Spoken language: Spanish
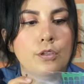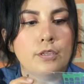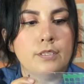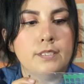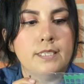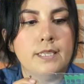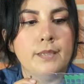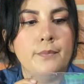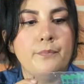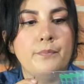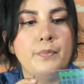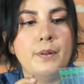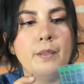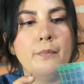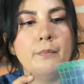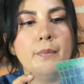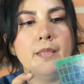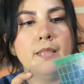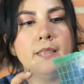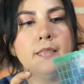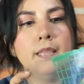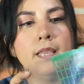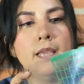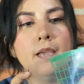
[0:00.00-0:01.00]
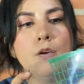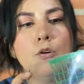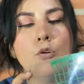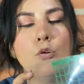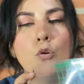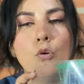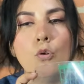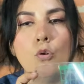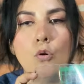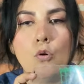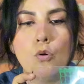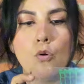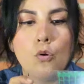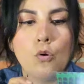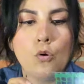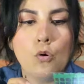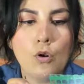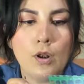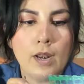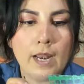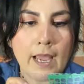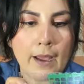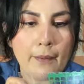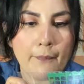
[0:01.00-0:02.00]
simplemente coloco
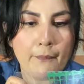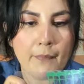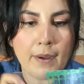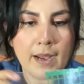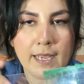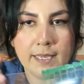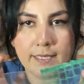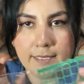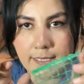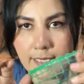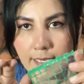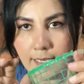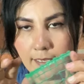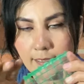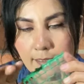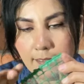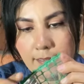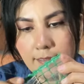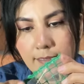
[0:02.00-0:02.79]
la malla